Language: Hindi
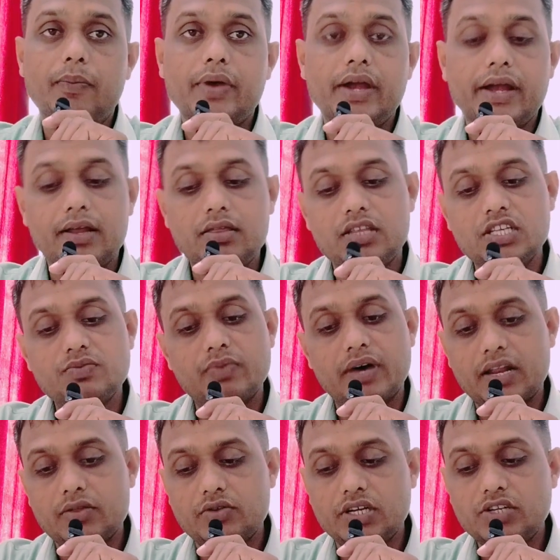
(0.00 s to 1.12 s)
आपका इकतीस
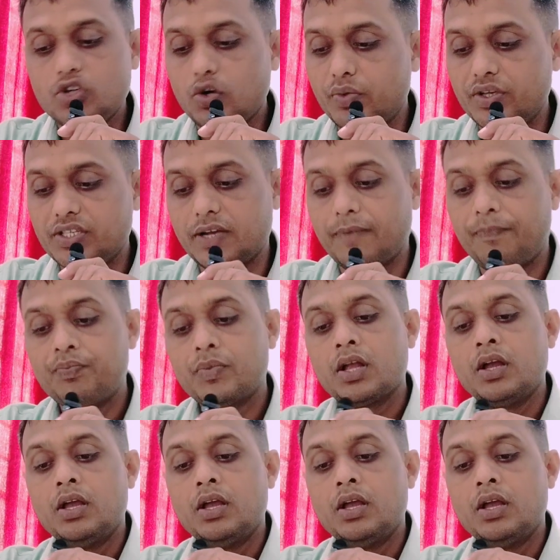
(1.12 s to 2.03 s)
बारह दो हज़ार चौबीस है